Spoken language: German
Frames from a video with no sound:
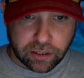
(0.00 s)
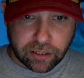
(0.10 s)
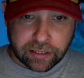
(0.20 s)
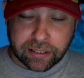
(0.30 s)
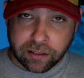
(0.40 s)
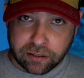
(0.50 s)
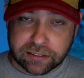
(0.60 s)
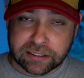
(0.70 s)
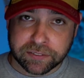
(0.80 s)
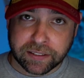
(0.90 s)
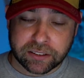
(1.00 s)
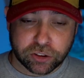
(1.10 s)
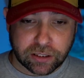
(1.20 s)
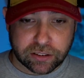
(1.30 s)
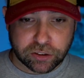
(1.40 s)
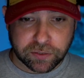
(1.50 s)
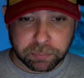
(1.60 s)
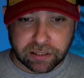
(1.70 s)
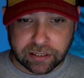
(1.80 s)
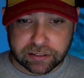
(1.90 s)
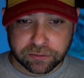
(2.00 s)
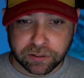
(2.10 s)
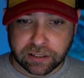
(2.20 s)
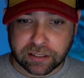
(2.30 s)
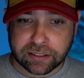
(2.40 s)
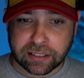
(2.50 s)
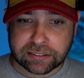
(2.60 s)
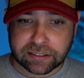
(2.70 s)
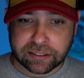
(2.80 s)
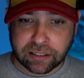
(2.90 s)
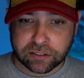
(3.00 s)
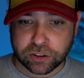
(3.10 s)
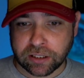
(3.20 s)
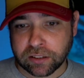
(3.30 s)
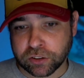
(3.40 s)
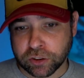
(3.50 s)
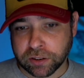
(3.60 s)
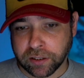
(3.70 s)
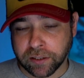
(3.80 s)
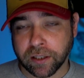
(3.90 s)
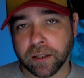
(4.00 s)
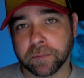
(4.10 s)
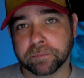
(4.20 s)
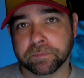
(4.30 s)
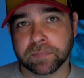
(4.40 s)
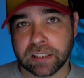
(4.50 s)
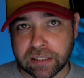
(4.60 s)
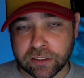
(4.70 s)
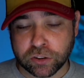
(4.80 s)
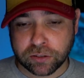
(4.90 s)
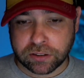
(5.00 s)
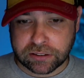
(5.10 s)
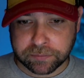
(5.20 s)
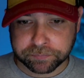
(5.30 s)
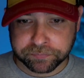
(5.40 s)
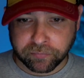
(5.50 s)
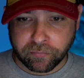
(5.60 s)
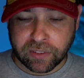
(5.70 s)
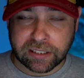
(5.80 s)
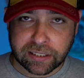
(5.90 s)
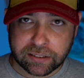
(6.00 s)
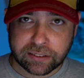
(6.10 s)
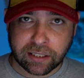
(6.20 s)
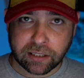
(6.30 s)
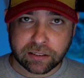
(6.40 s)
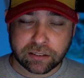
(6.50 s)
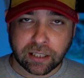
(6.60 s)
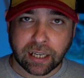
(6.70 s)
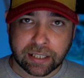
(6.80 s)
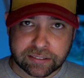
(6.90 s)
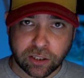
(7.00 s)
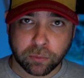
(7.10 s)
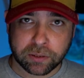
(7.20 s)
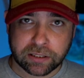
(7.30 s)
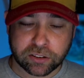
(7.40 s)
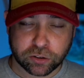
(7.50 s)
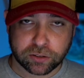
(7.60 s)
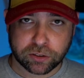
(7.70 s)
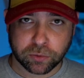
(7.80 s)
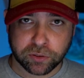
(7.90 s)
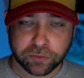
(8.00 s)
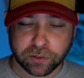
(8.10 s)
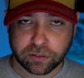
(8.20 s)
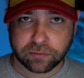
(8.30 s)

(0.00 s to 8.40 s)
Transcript: Ja, die zweite Challenge wird begleitet von einer 30-Tage-Challenge ähm, Liegestütz. Jeden Tag einen sauberen Liegestütz durchführen.